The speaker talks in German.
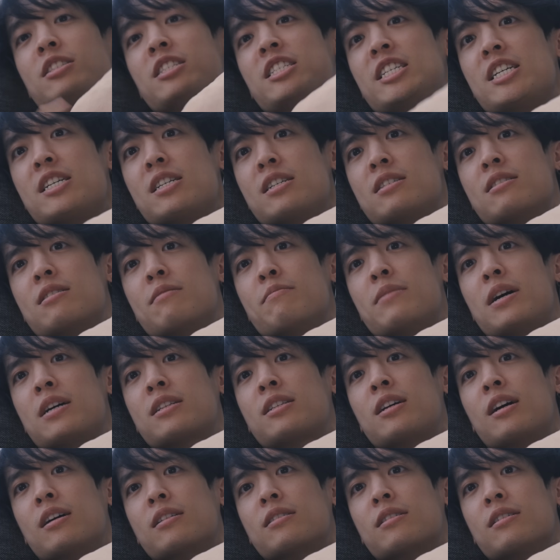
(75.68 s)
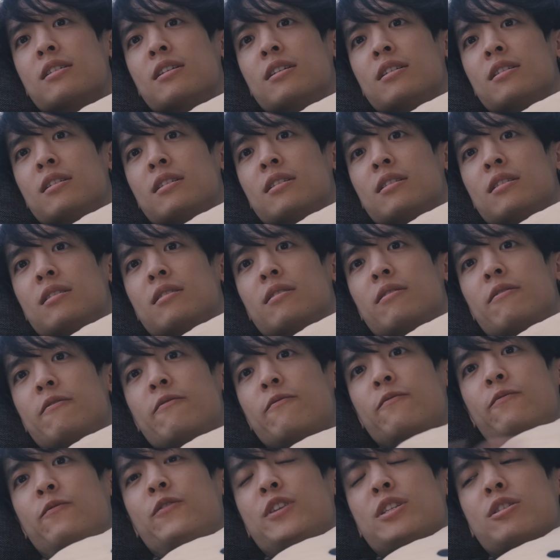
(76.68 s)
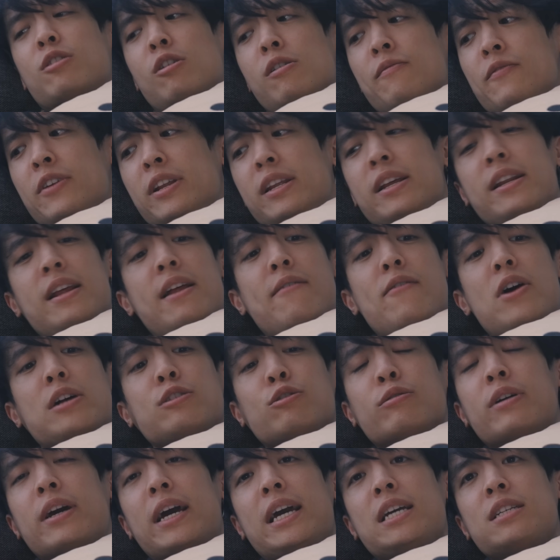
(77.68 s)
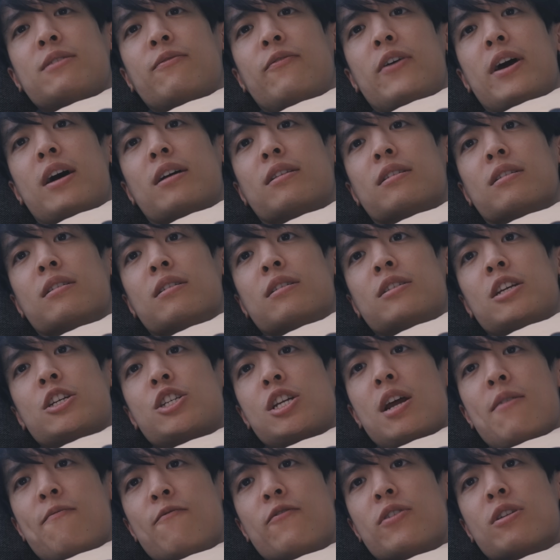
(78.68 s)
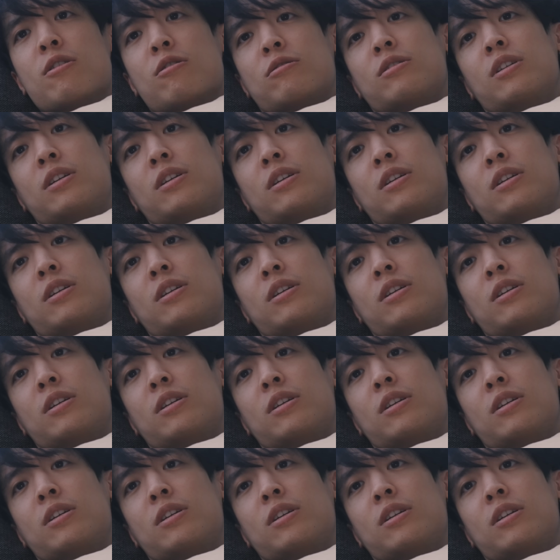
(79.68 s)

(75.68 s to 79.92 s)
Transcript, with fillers: Serie gemacht hat. Wie sollen wir den Erwartungen gerecht werden? Das schaffen wir doch